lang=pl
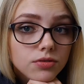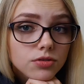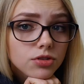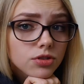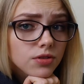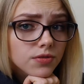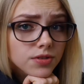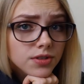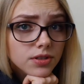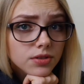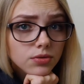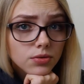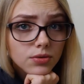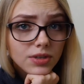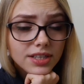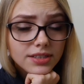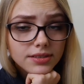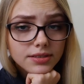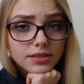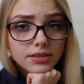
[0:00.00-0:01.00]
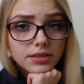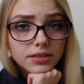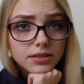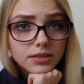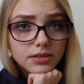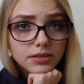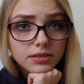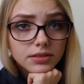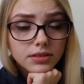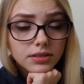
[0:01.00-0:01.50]
Co w
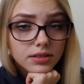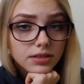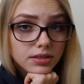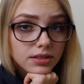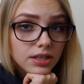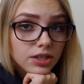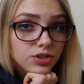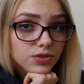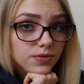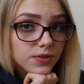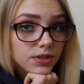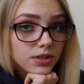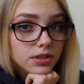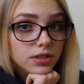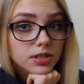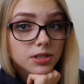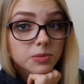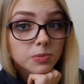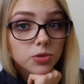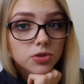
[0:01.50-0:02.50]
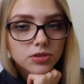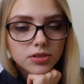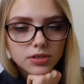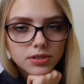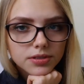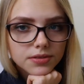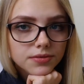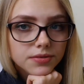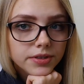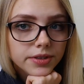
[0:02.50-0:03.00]
sytuacji, gdy nasz wynik jest
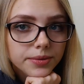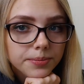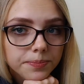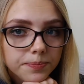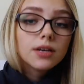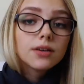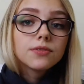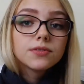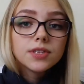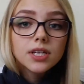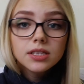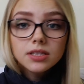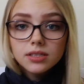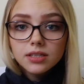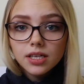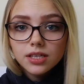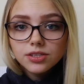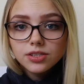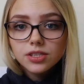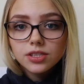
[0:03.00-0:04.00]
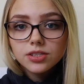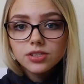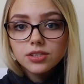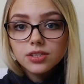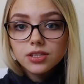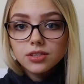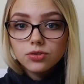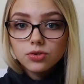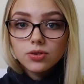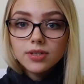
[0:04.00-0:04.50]
pozytywny? Wtedy
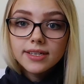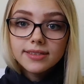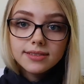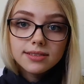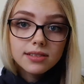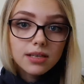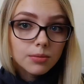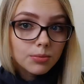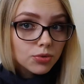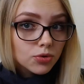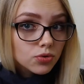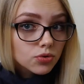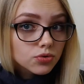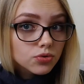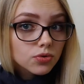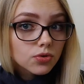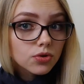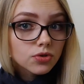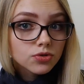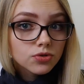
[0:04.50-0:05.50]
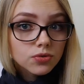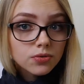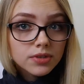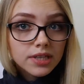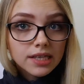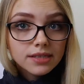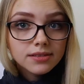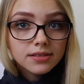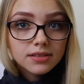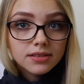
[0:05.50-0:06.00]
najczęściej doradca punktu
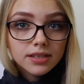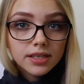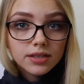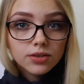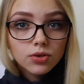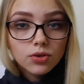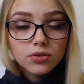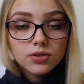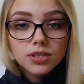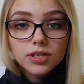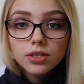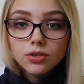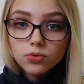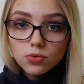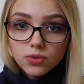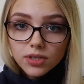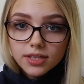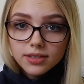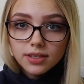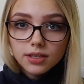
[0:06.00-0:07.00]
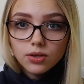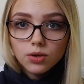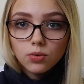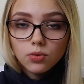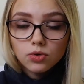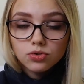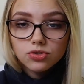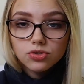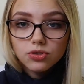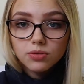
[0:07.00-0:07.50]
konsultacyjnego kieruje taką
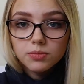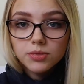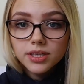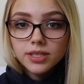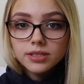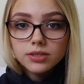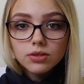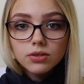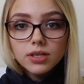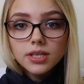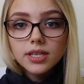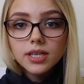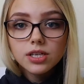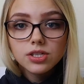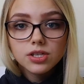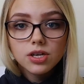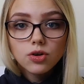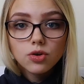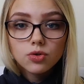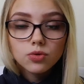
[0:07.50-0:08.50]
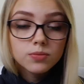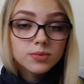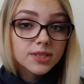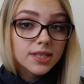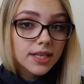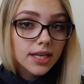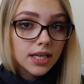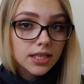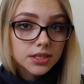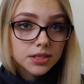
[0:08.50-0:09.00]
osobę do lekarza chorób
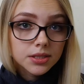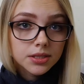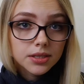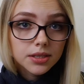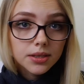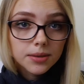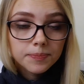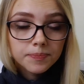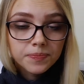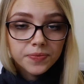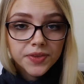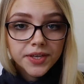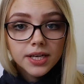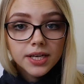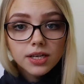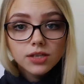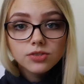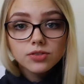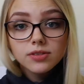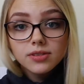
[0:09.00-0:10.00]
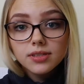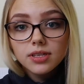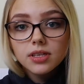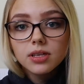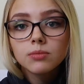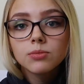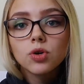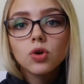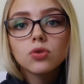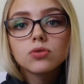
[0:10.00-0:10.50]
zakaźnych.
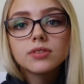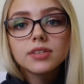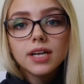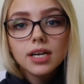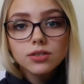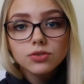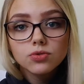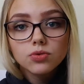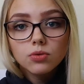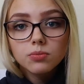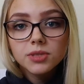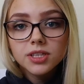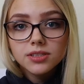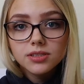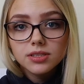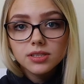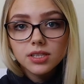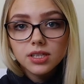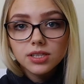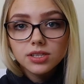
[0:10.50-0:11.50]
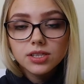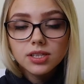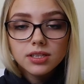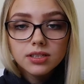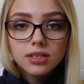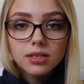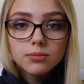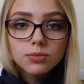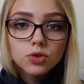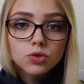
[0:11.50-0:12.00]
Zostajemy od razu objęci
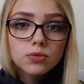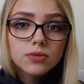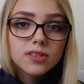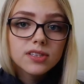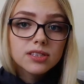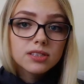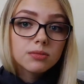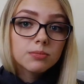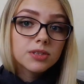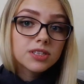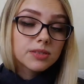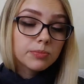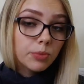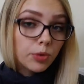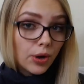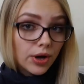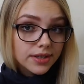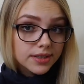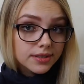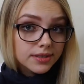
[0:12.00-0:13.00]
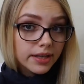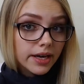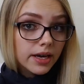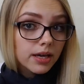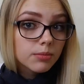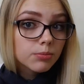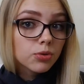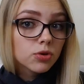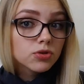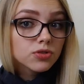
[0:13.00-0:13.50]
leczeniem, które jest
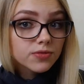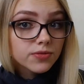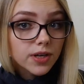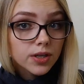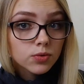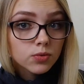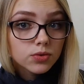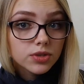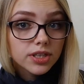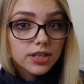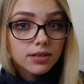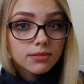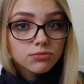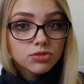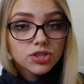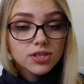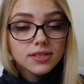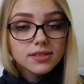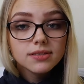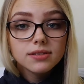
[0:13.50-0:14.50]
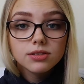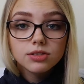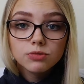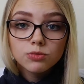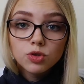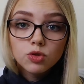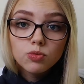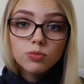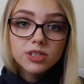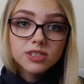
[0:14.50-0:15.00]
bezpłatne pod warunkiem, że
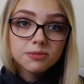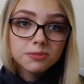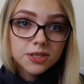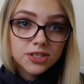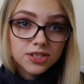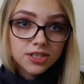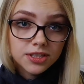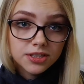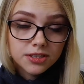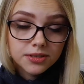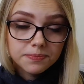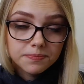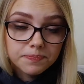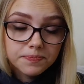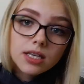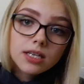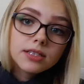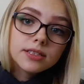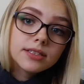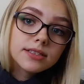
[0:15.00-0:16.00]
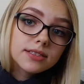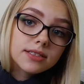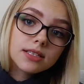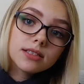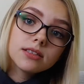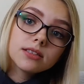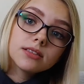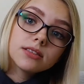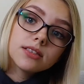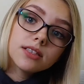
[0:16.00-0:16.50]
jesteśmy ubezpieczeni.
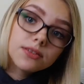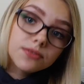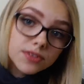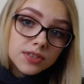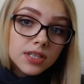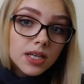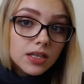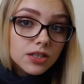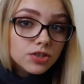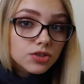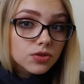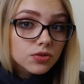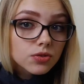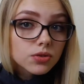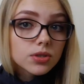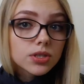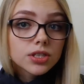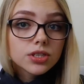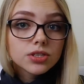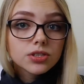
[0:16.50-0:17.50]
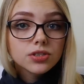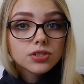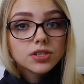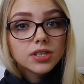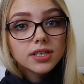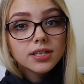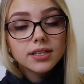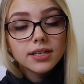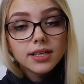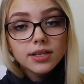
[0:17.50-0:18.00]
Niestety nie wynaleziono
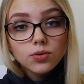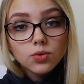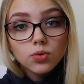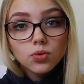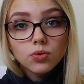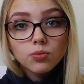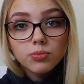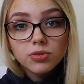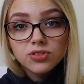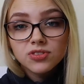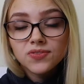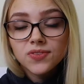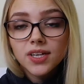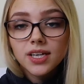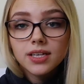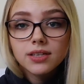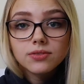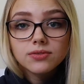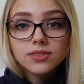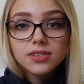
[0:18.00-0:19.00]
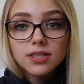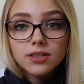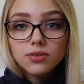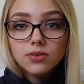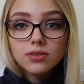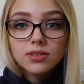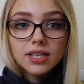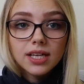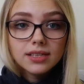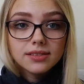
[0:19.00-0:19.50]
jeszcze leku
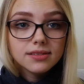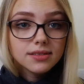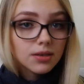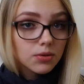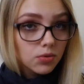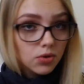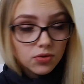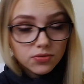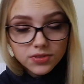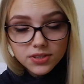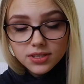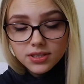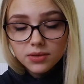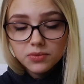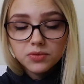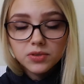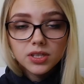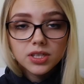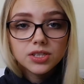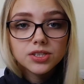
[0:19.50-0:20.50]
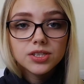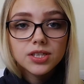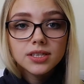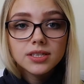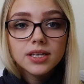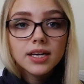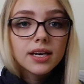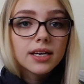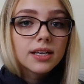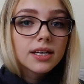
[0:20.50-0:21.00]
pozwalającego na całkowite
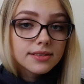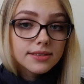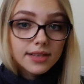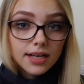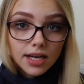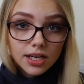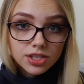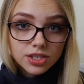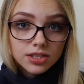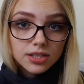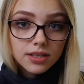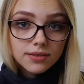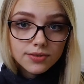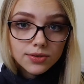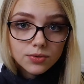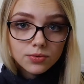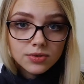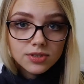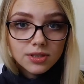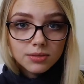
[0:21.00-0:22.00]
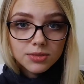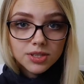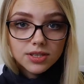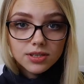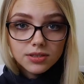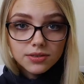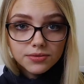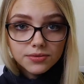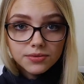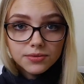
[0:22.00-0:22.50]
wyleczenie zakażenia wirusem
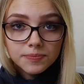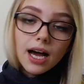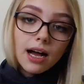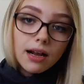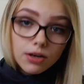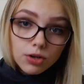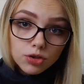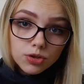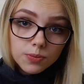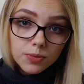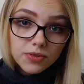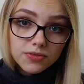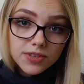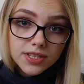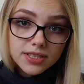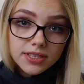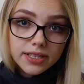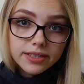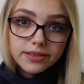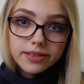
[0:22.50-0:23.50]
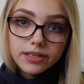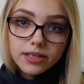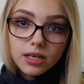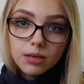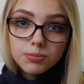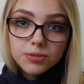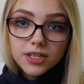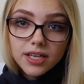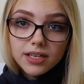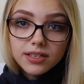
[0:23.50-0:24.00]
HIV, ale odpowiednia
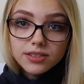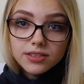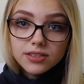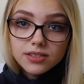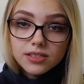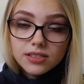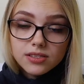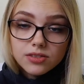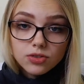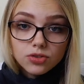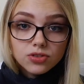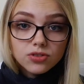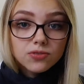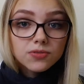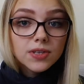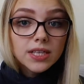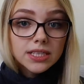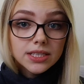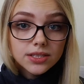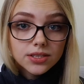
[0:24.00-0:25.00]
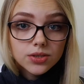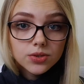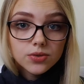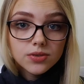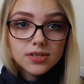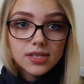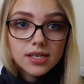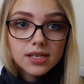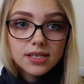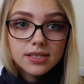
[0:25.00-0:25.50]
terapia i stosowanie się do
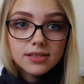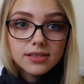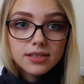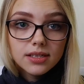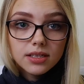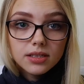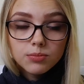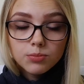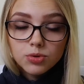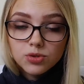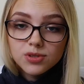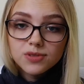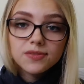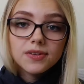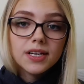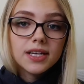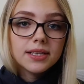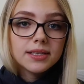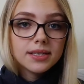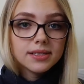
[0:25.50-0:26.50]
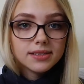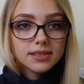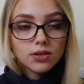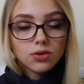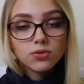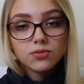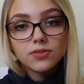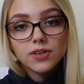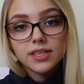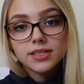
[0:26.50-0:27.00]
zaleceń pozwala na
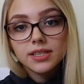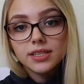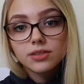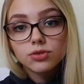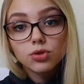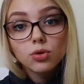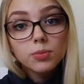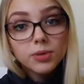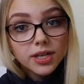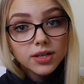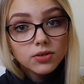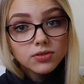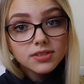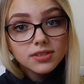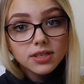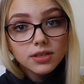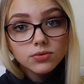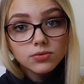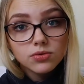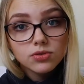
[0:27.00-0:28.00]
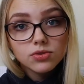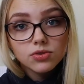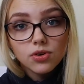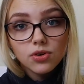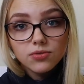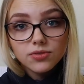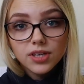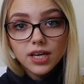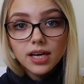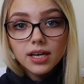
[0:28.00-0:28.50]
zachowanie dobrego stanu
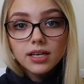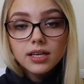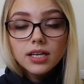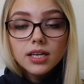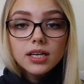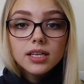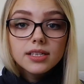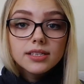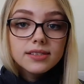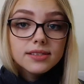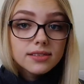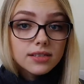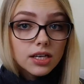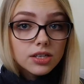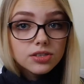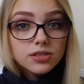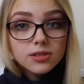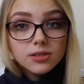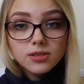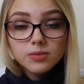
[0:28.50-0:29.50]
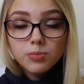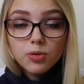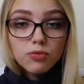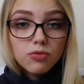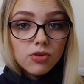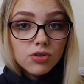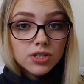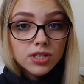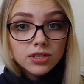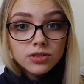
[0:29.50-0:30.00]
zdrowia i znaczne
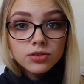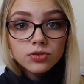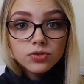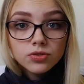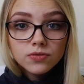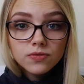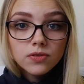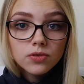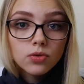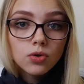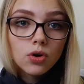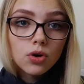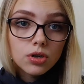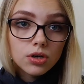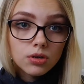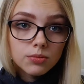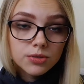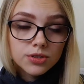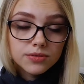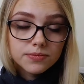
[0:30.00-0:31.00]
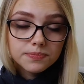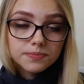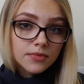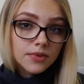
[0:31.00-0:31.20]
spowolnienie rozwoju choroby.